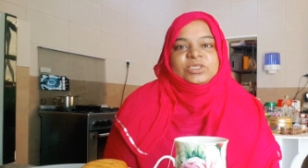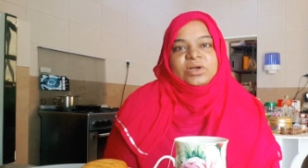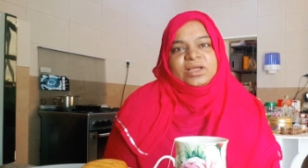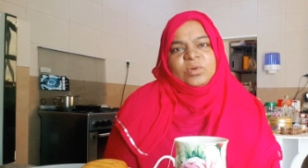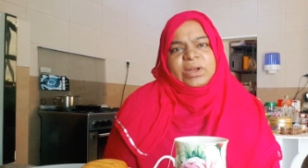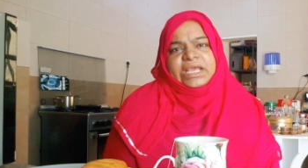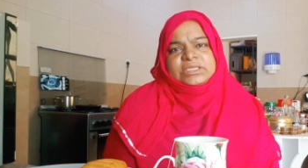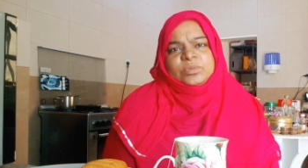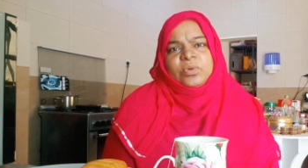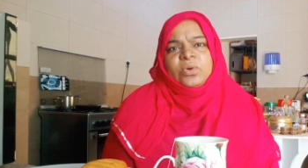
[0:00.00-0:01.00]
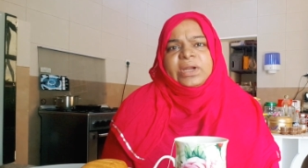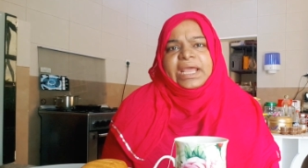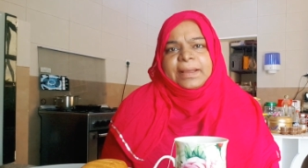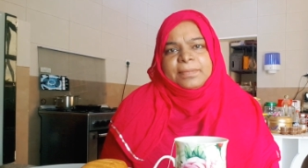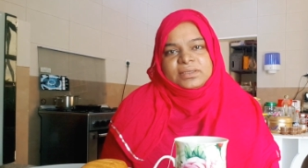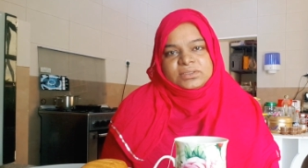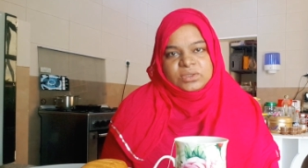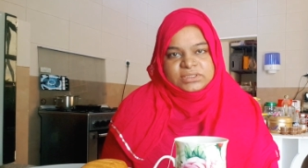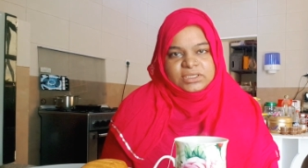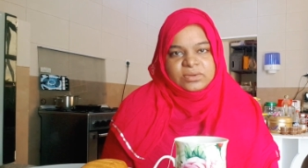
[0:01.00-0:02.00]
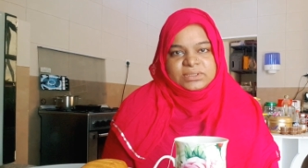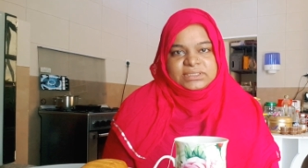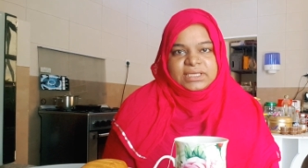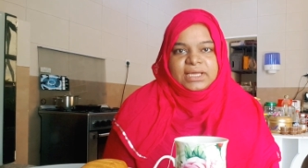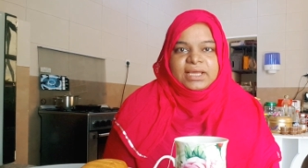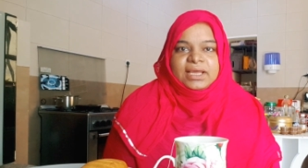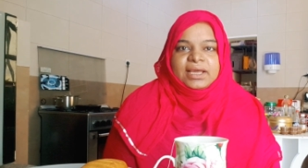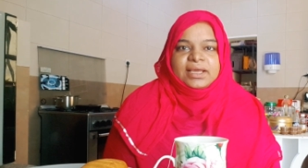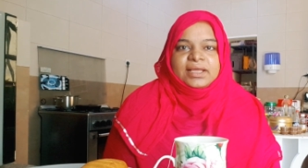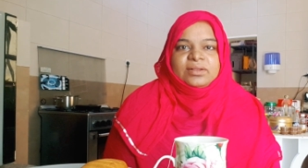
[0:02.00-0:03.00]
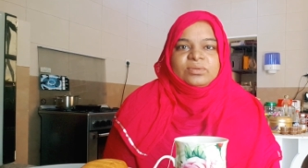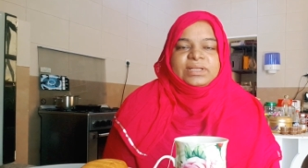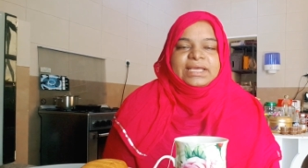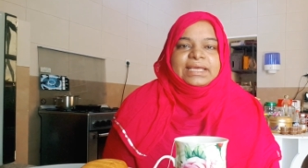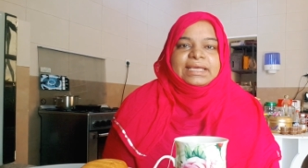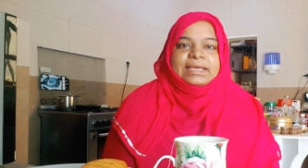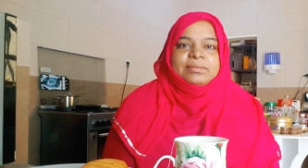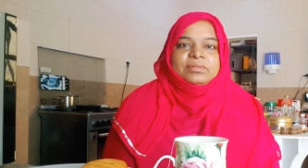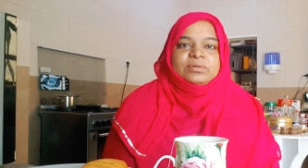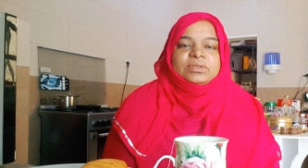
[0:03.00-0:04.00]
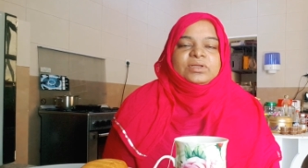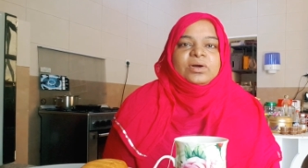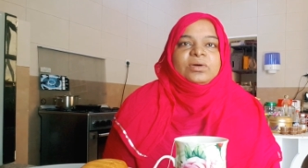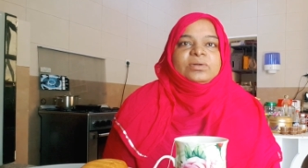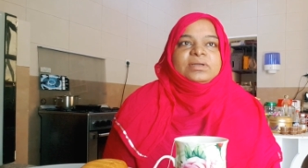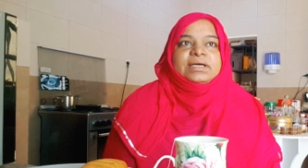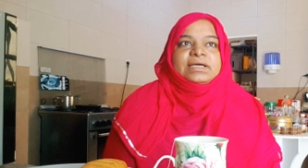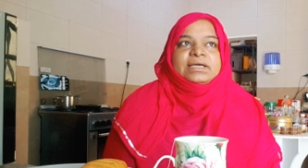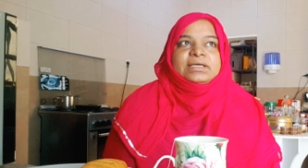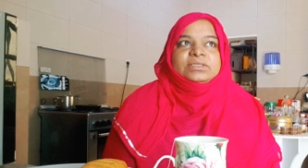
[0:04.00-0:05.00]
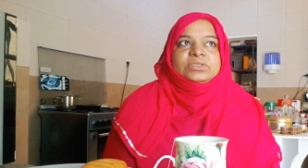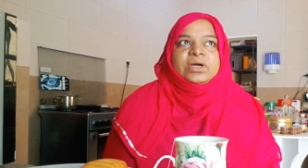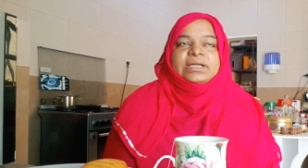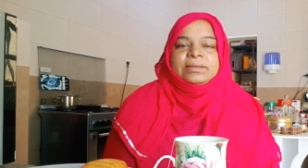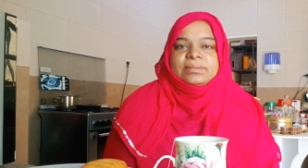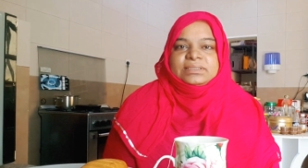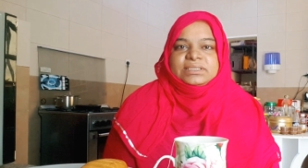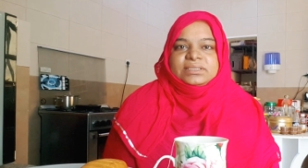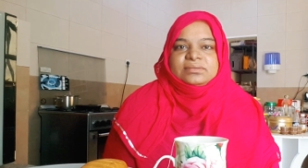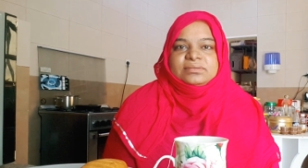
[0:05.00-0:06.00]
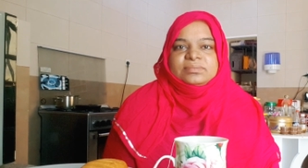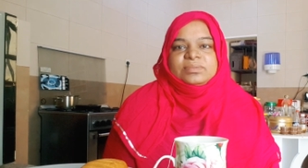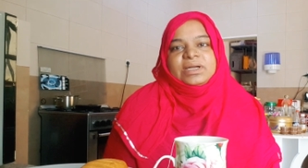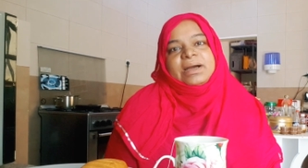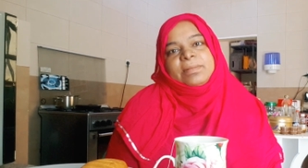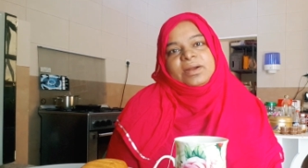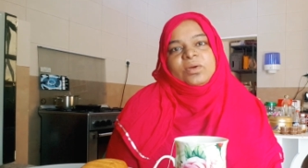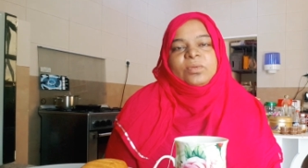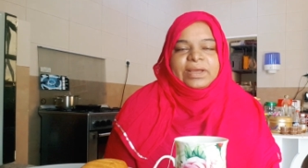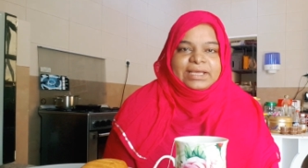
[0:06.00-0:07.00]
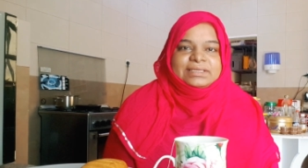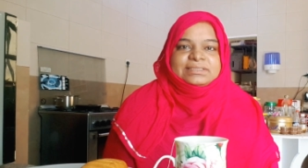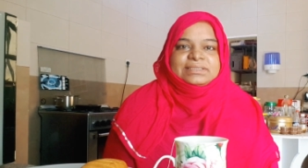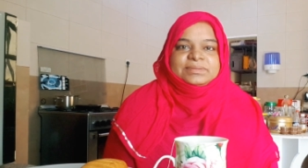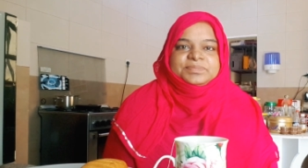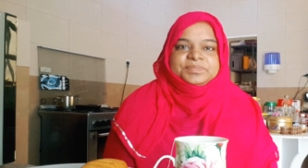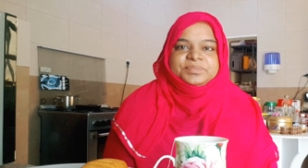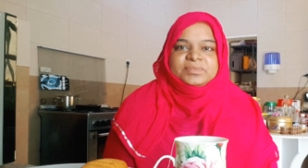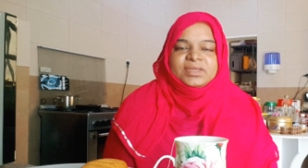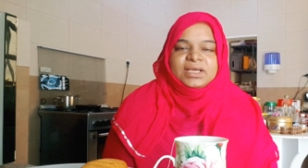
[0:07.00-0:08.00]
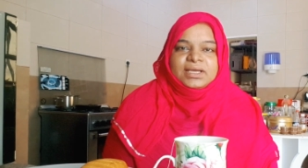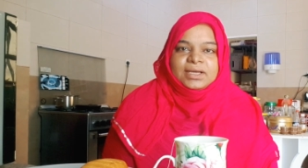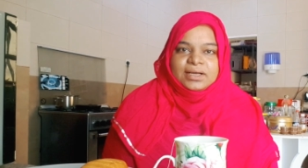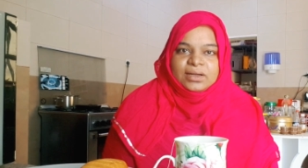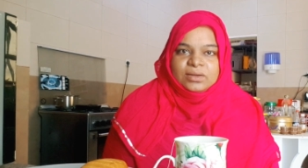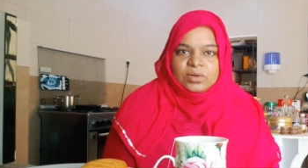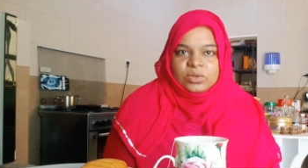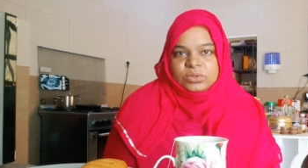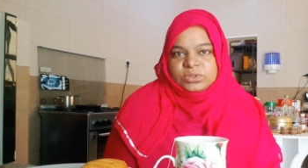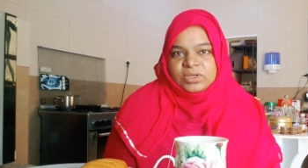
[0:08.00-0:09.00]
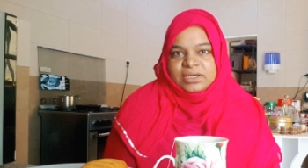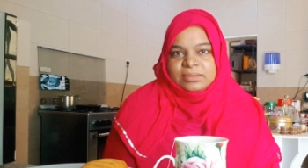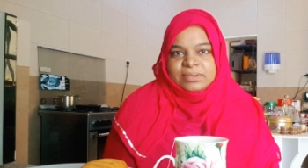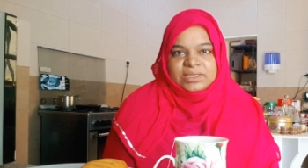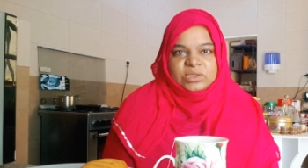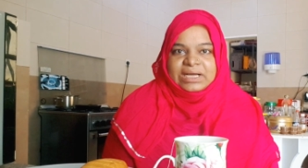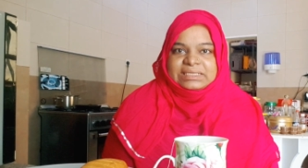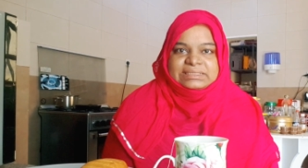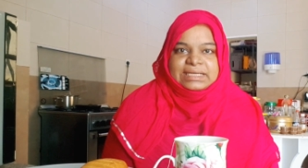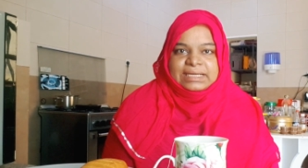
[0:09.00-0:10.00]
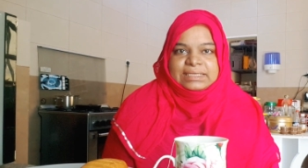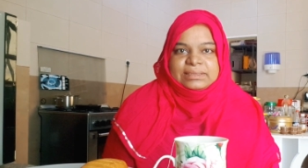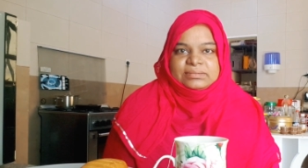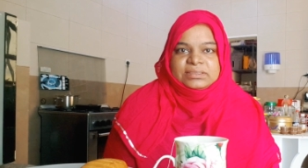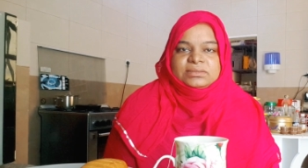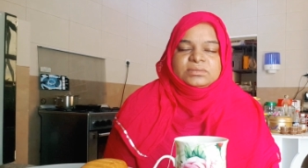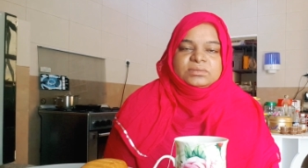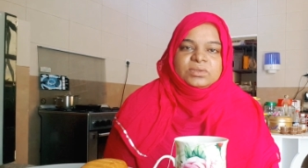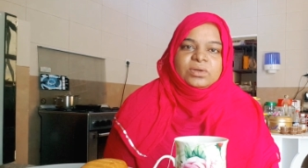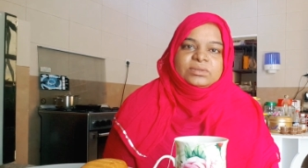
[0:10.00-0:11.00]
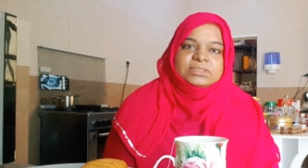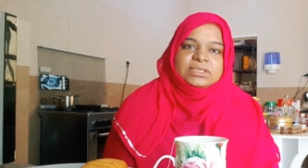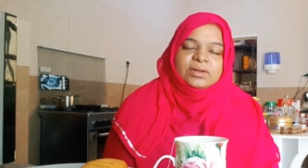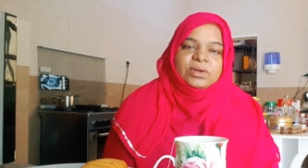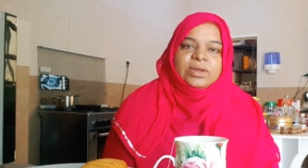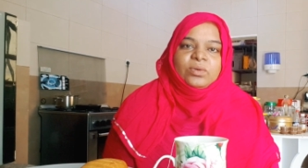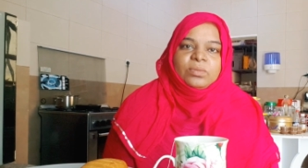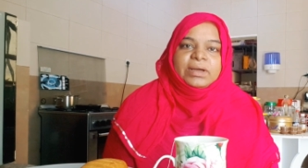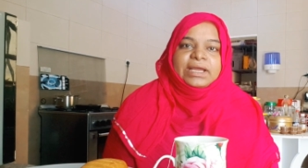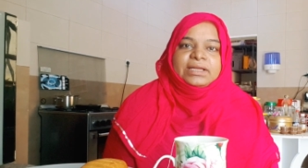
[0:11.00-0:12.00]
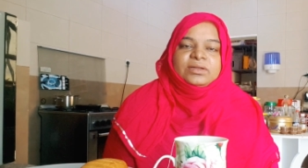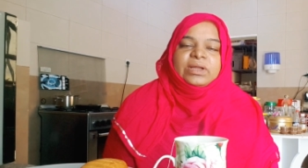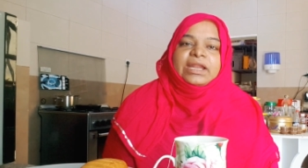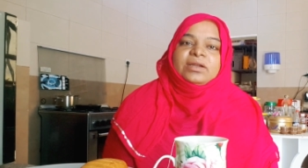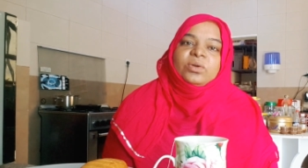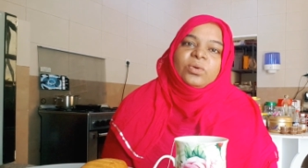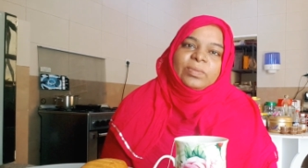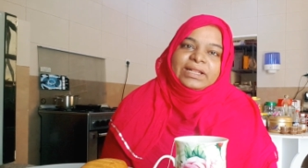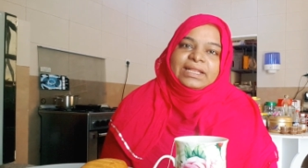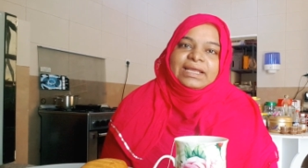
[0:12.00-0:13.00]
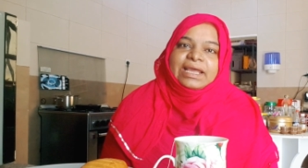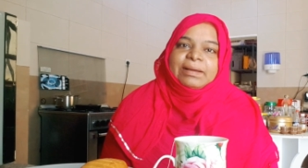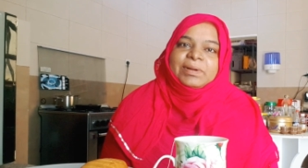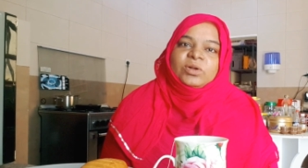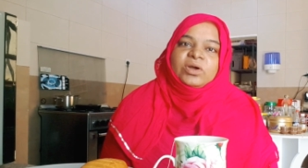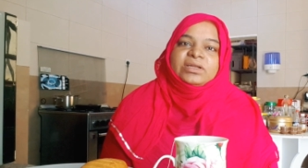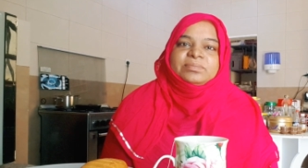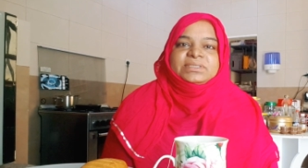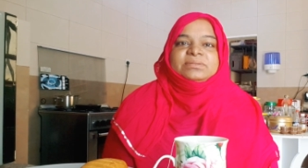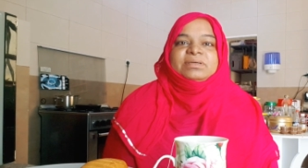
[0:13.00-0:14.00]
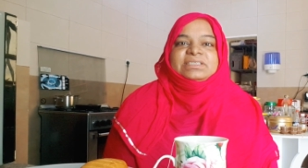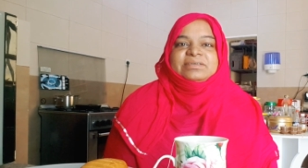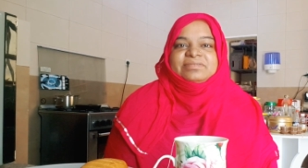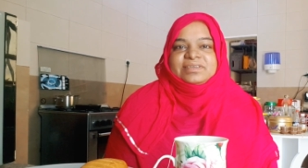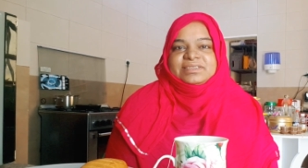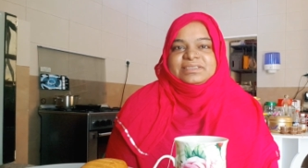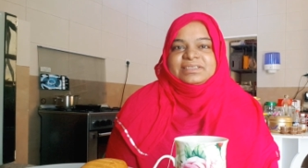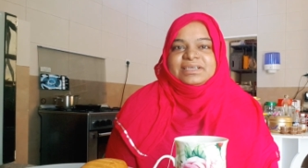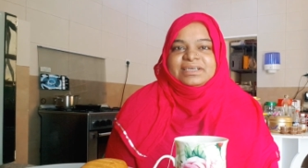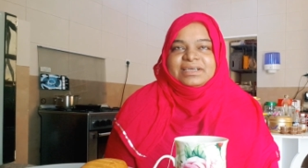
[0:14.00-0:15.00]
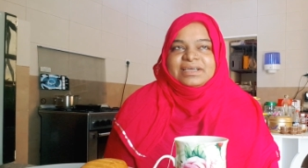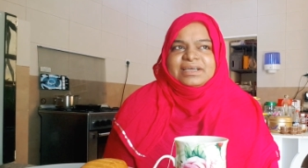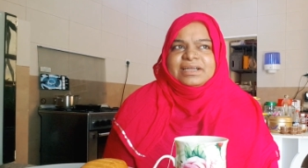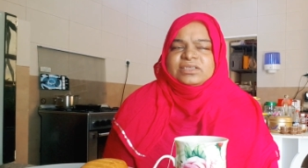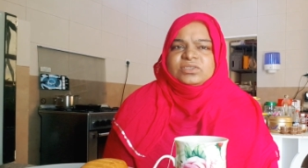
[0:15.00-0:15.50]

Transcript: সকালে অনেক ভোরে একবার সজাগ হয়েছি কিন্তু দেখি কি তখন ছয়টা বাজে ওরা আবার ঘুমাই গেছি কারণ অত সকালবেলা তো কাজ থাকে না আমার তো চিন্তা করি ঘুমাই আর একটু আর একটু ঘুমাইতে গিয়ে একবার নয়টা বিশ বাজায় ফেলছি না